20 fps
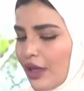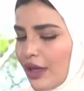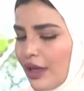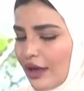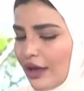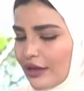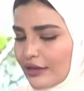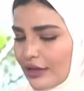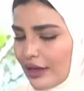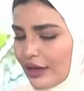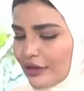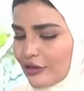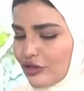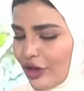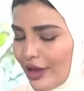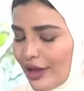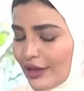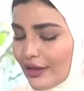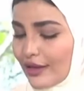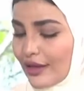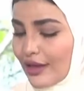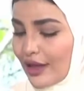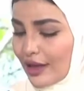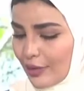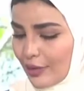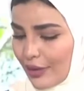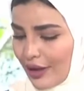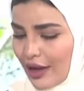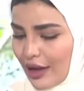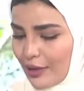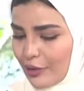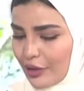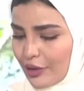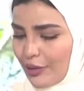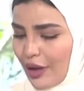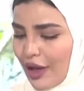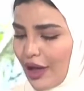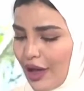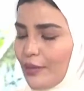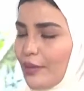أعتقد جاءت نابعة
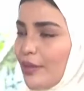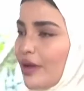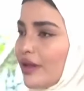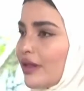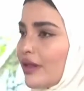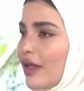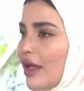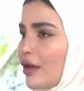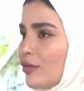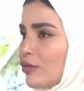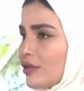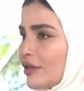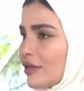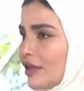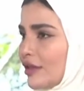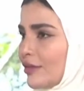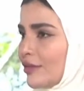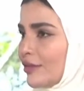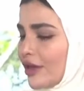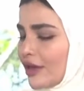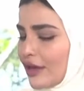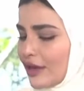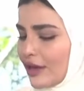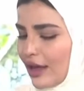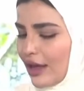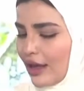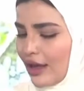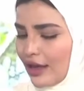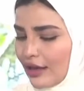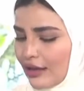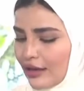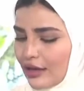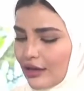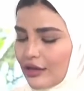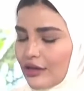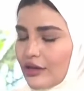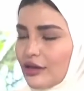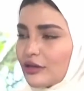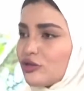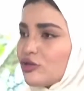من محبة المسلمين أيضا
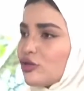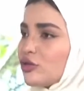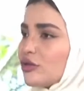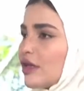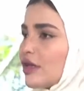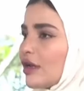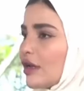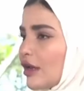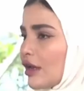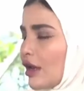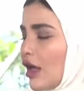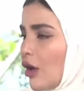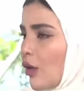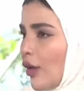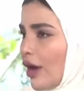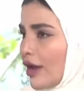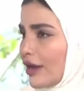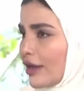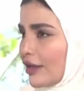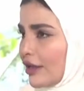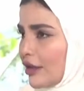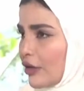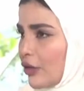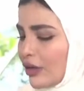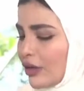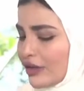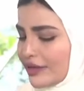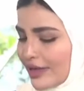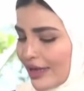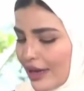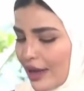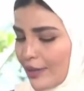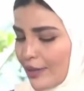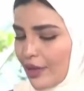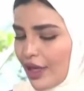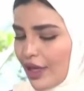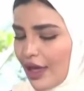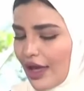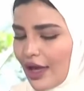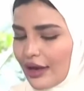للرسول صلى الله عليه وسلم
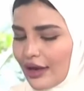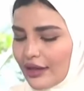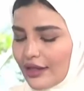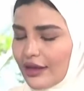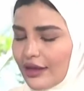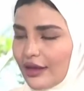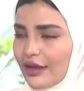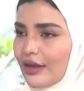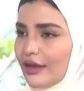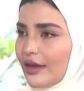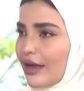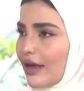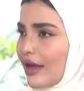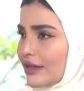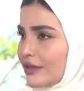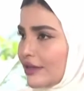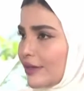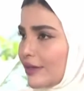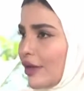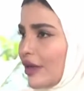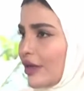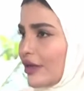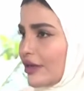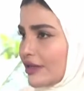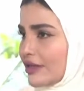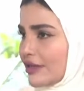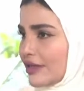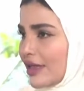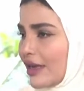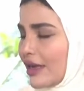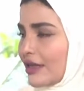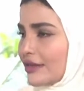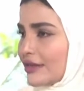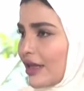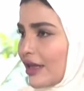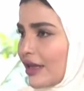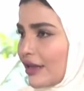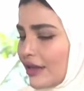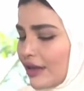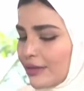الذي كان خاتما للرسالات
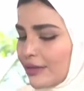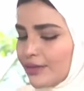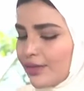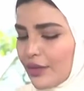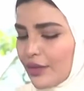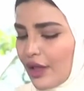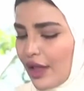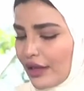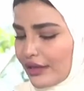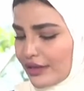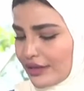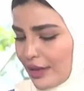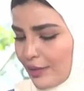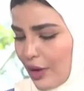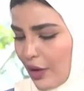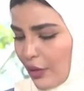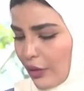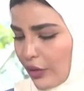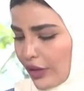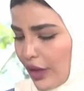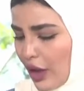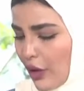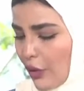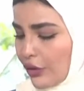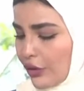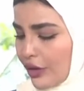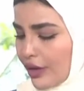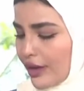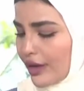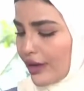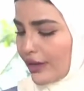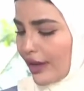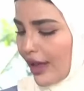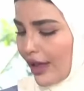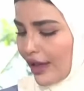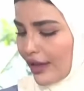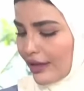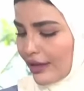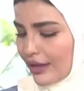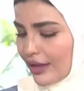أيضا السماوية هنا
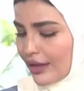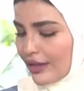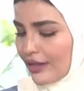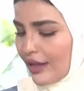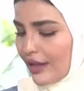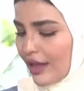نتحدث